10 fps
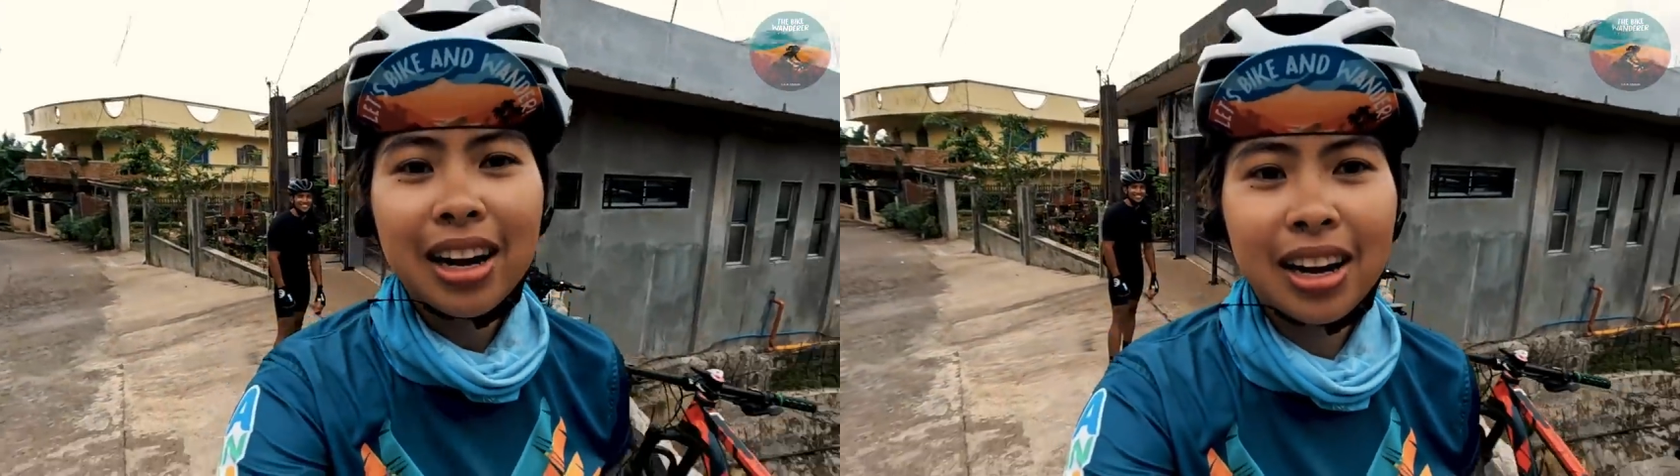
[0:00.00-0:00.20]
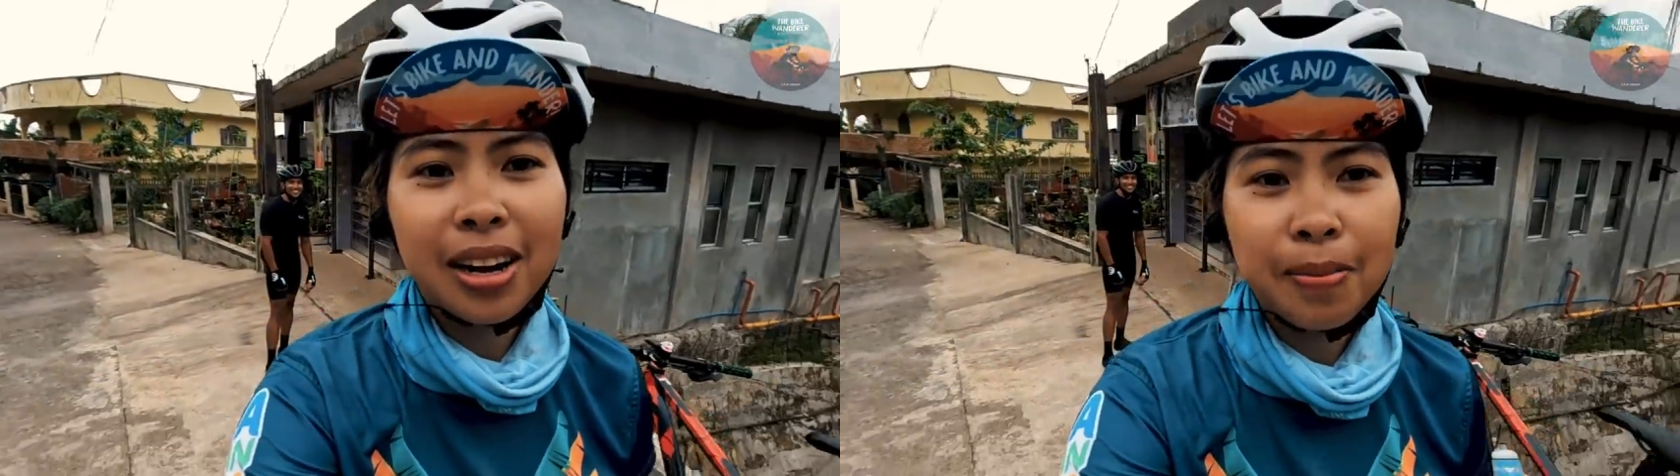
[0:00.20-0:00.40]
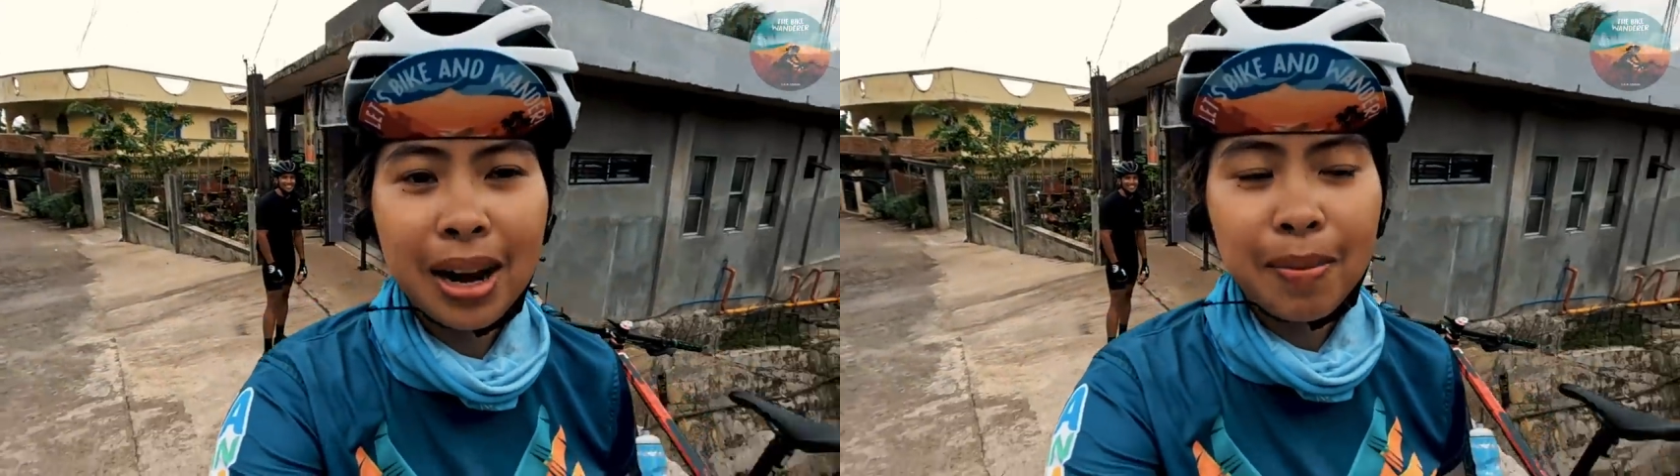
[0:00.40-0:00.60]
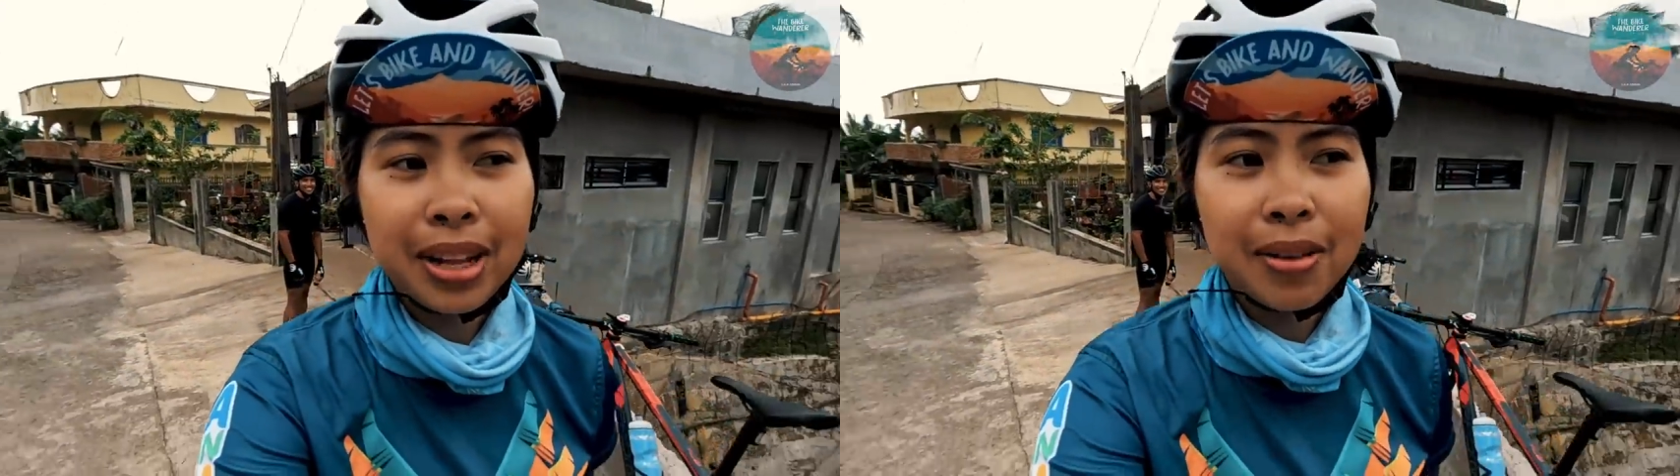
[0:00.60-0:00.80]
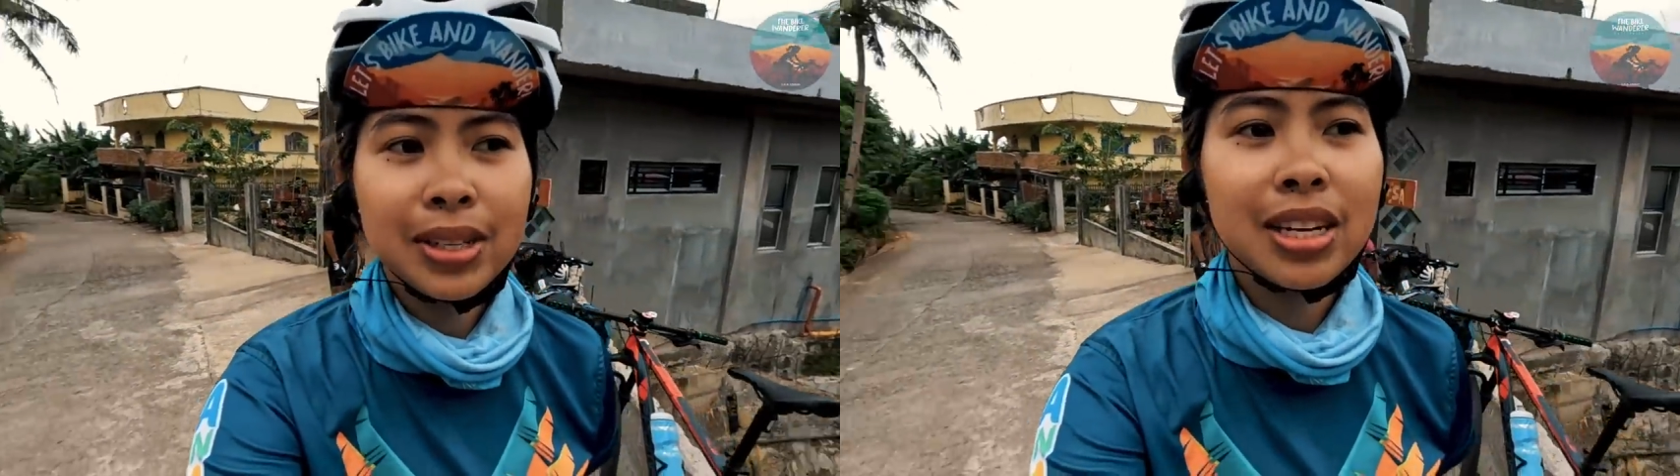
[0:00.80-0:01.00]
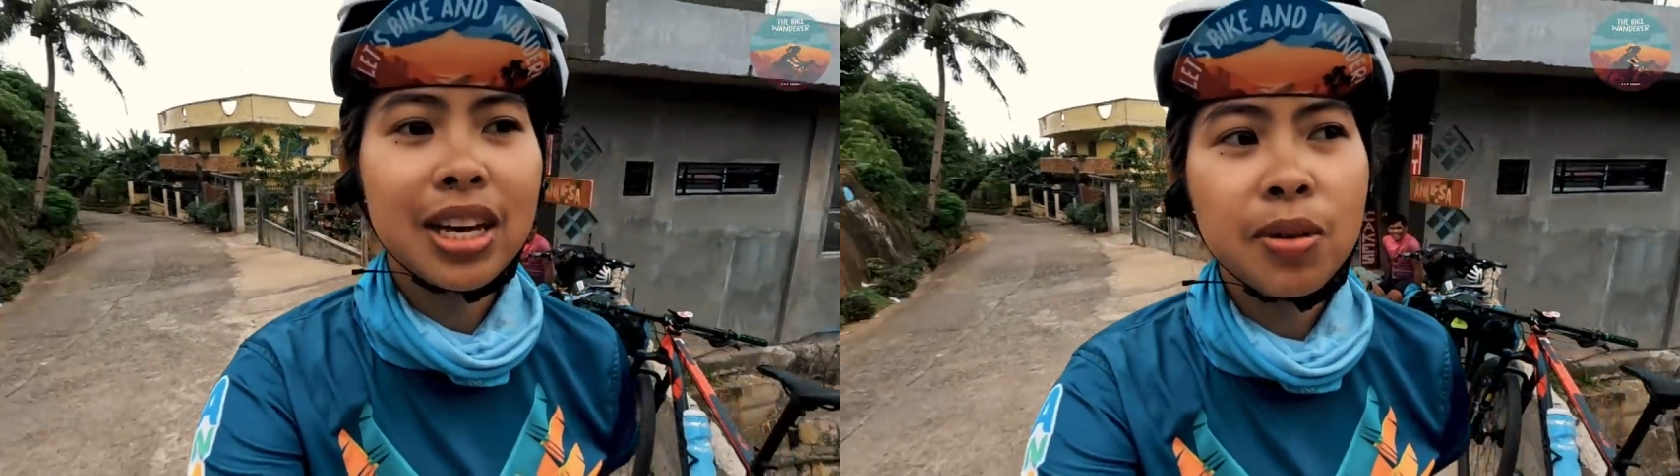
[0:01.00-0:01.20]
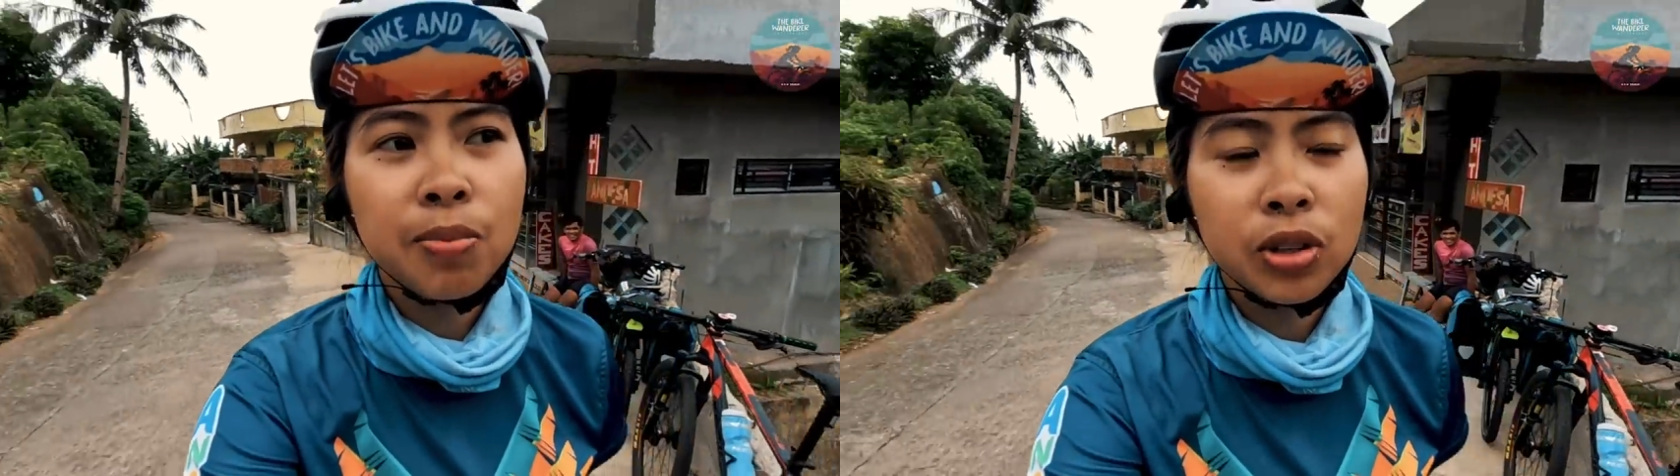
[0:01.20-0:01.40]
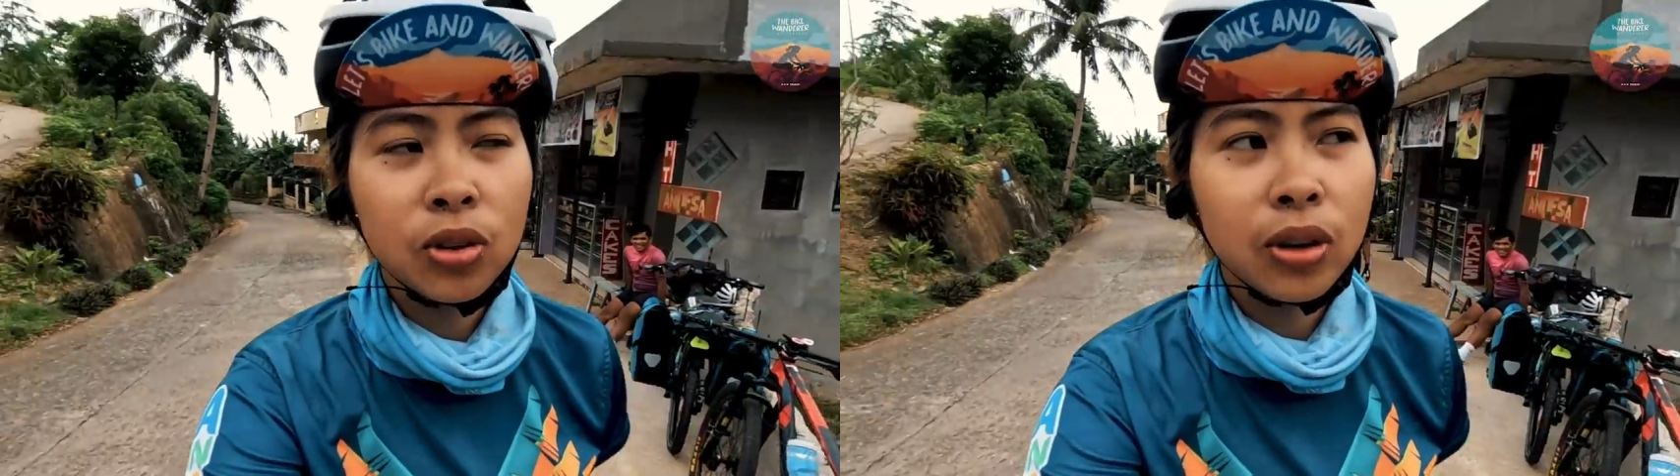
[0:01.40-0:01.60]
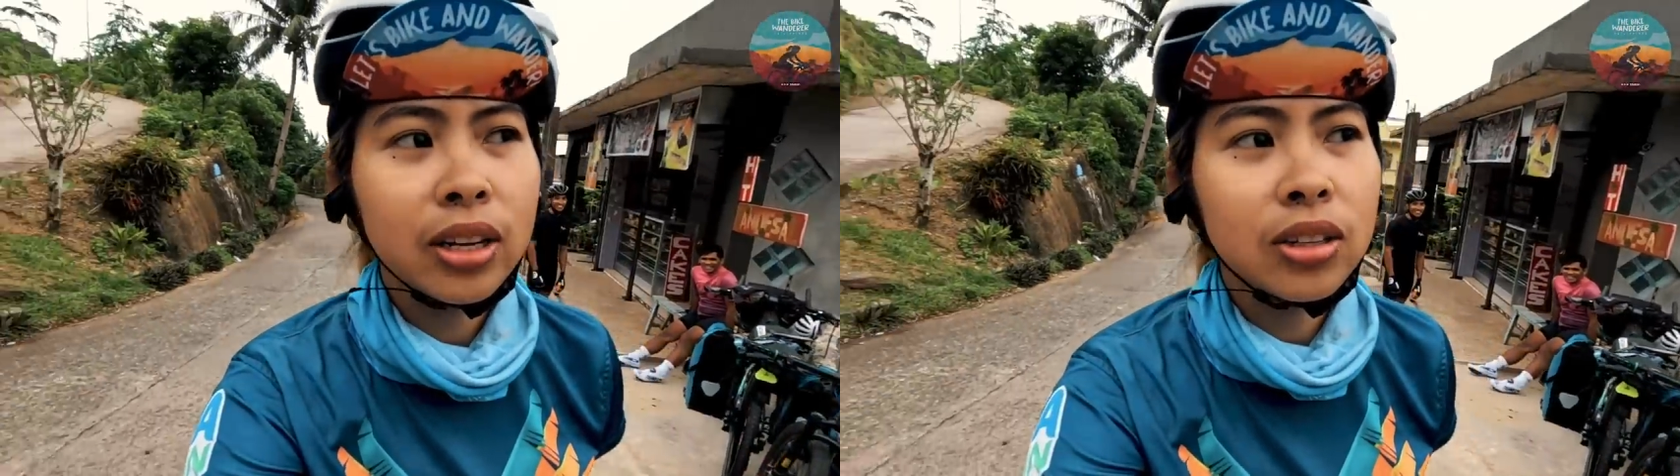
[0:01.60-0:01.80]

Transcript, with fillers: Uh, malapit na kami sa Gigmo to.